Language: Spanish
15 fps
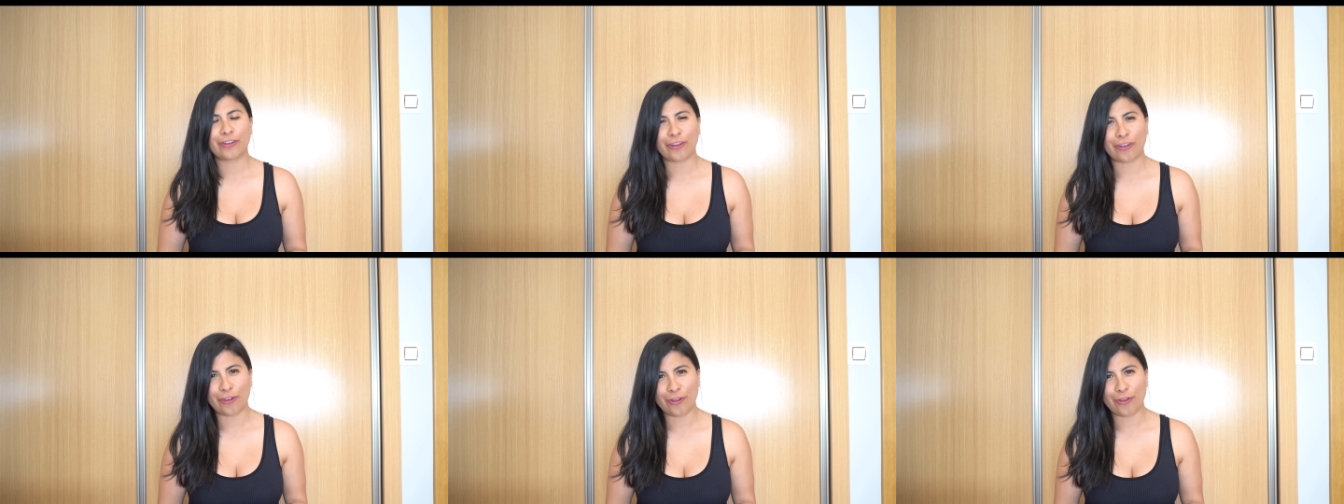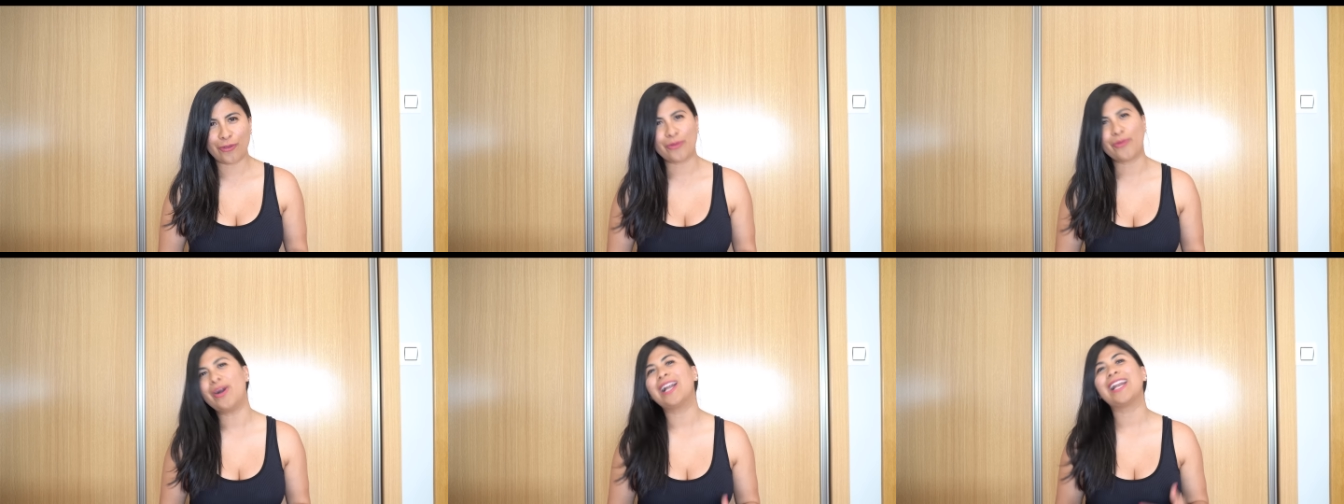Con
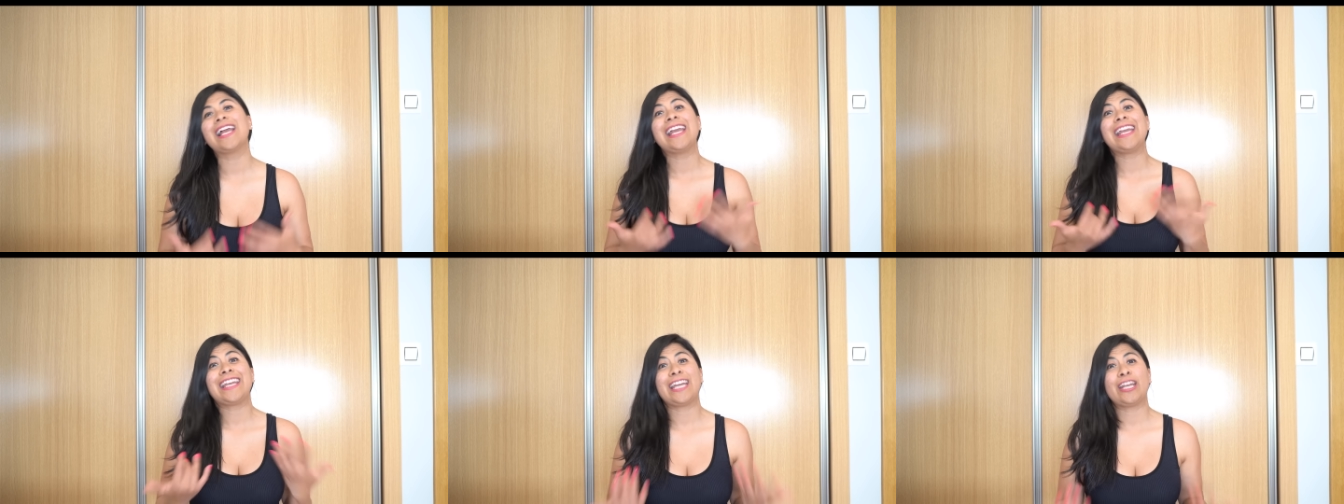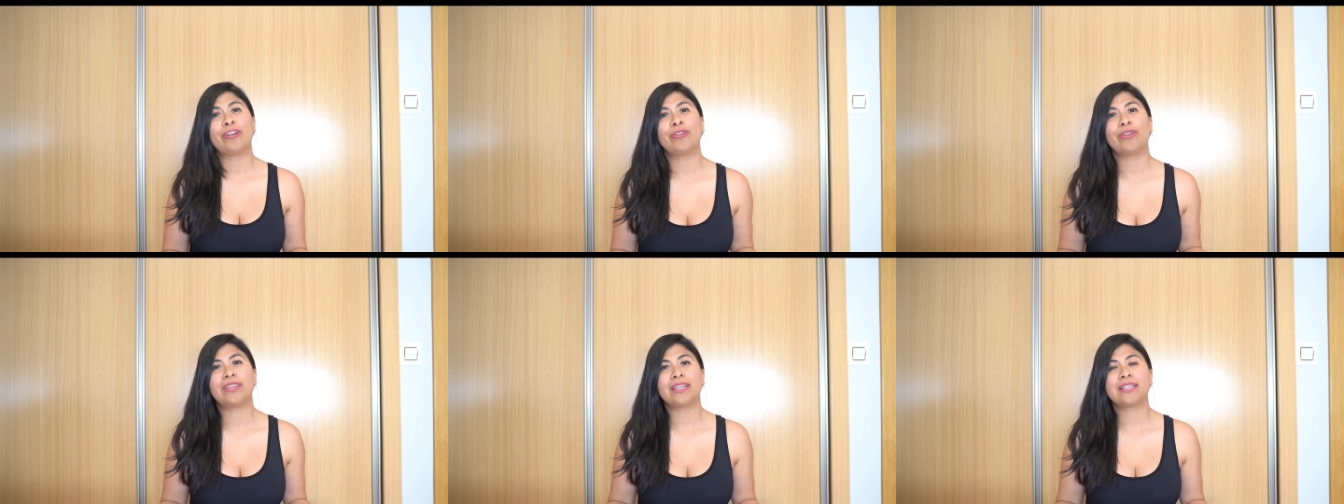lo cual, que
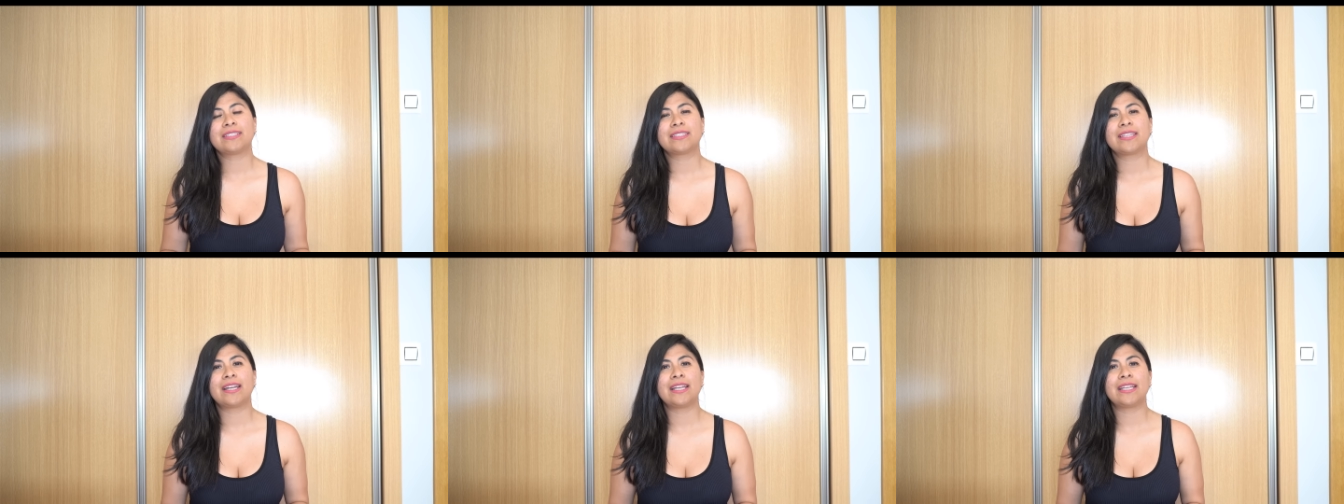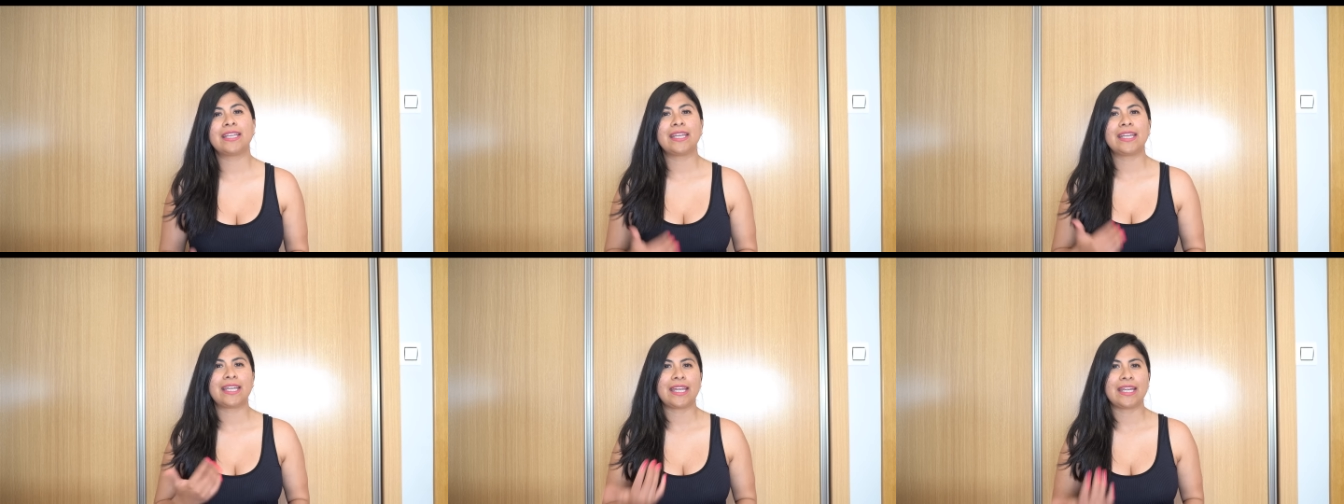no te
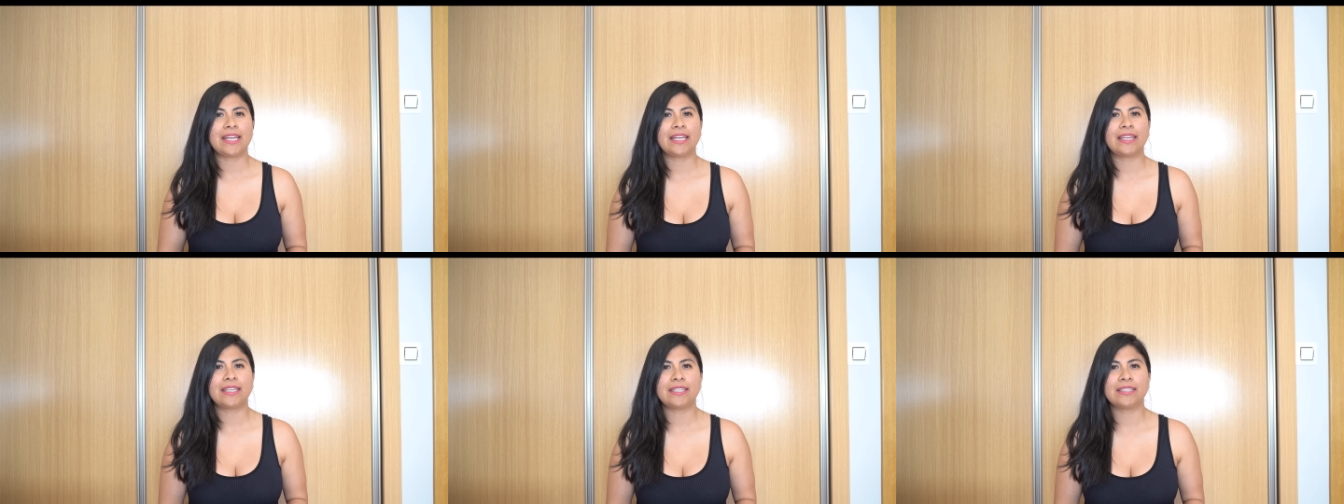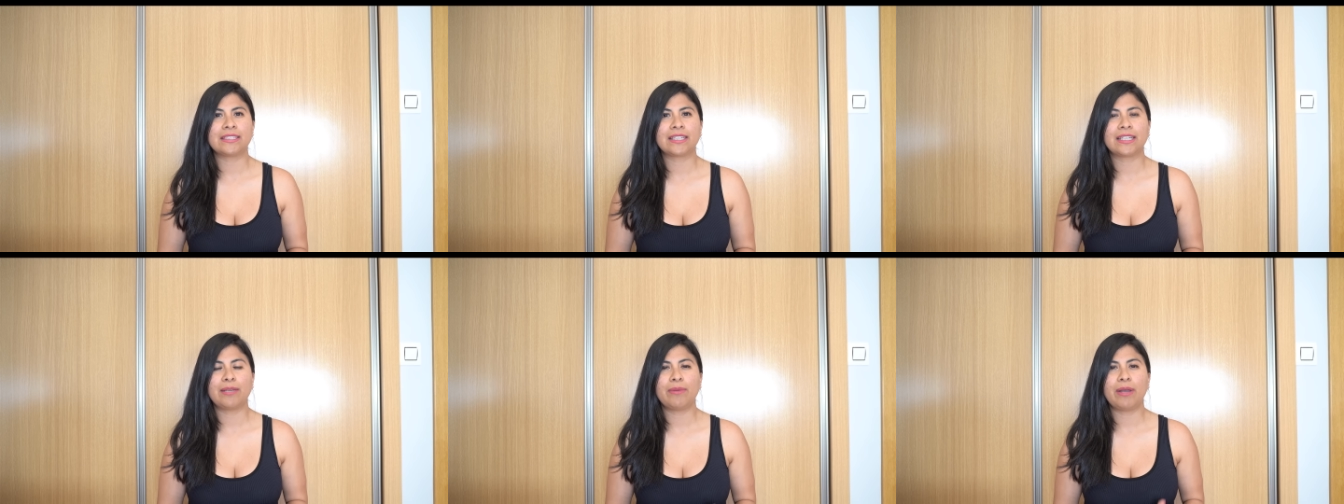extrañe que ella te
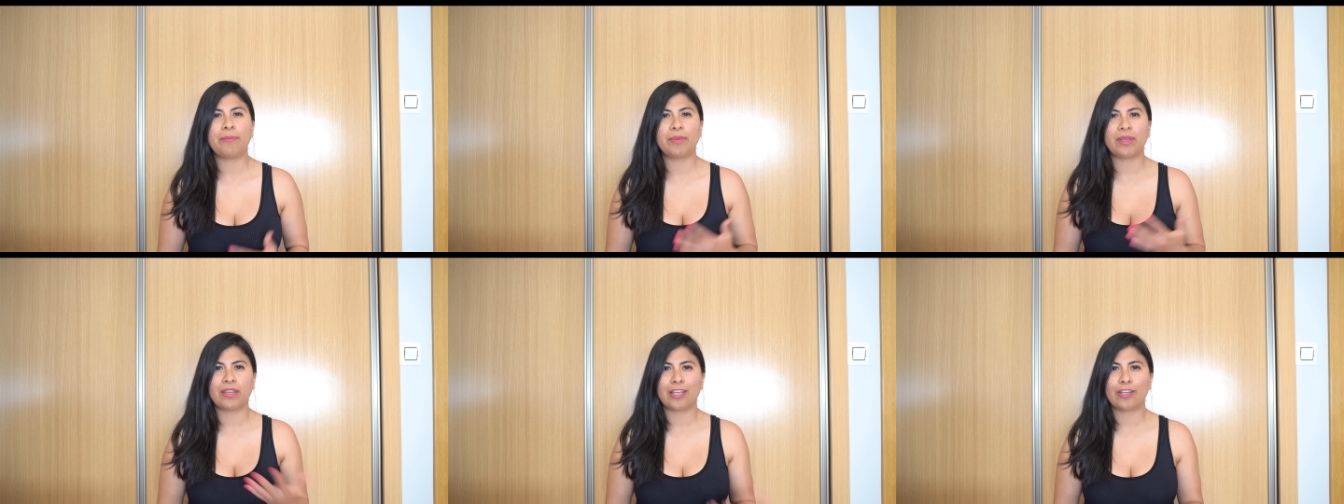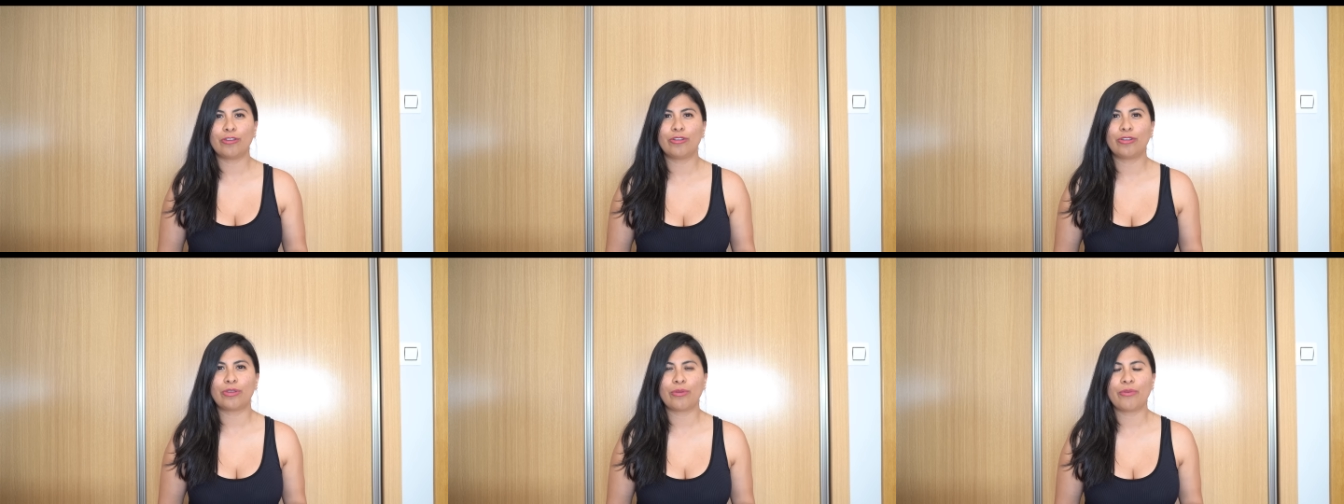escriba
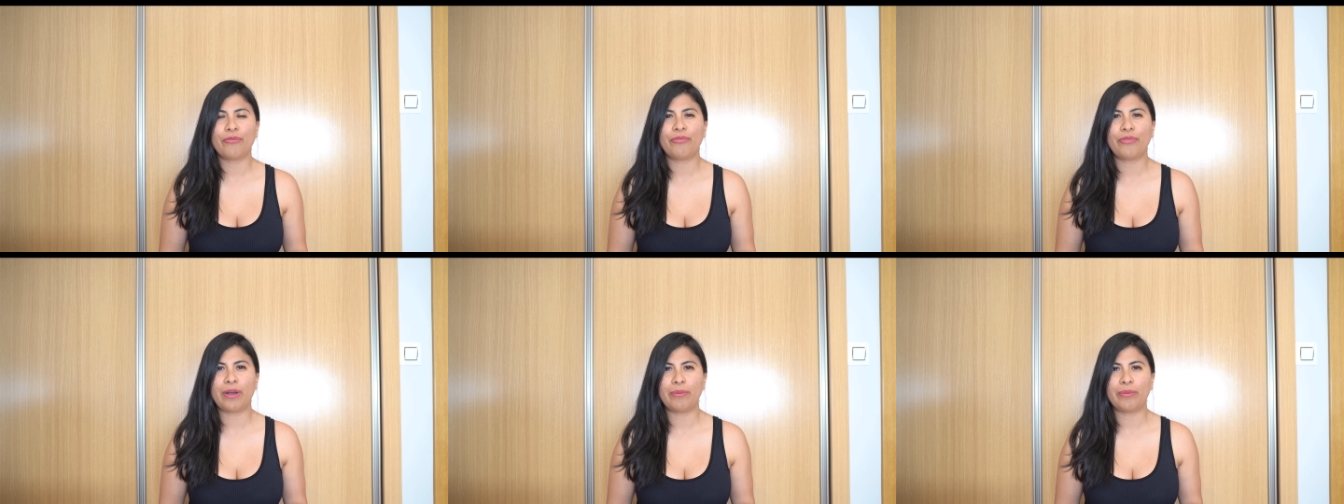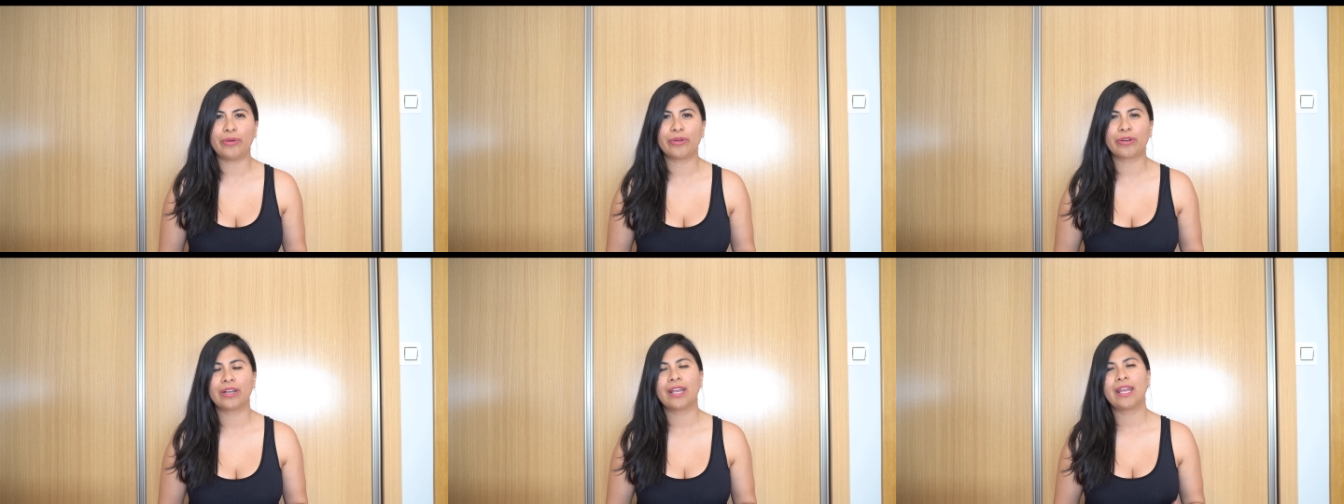pidiéndote un
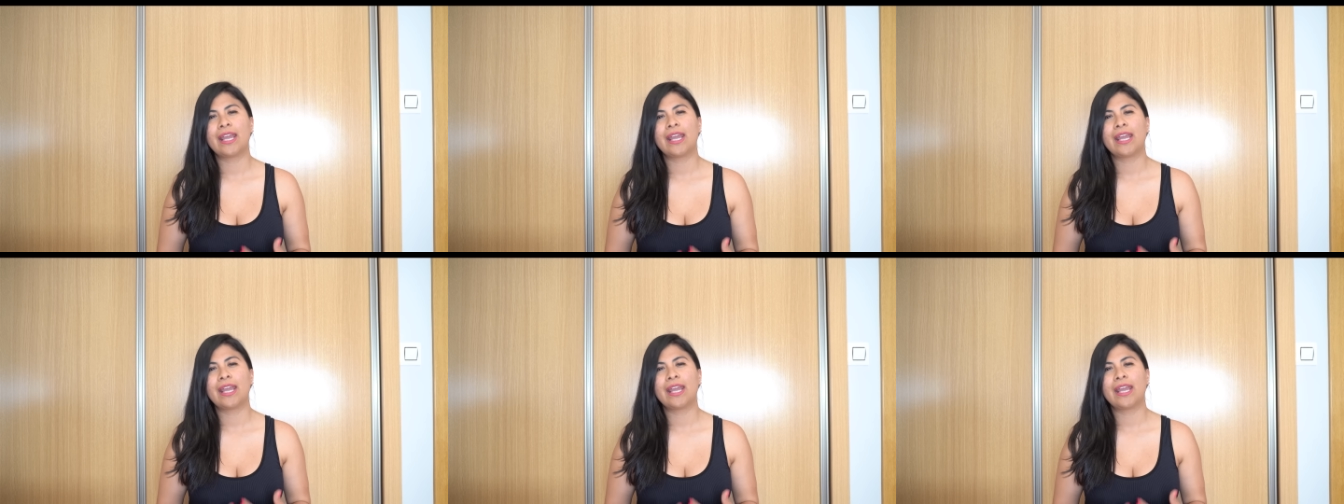favor.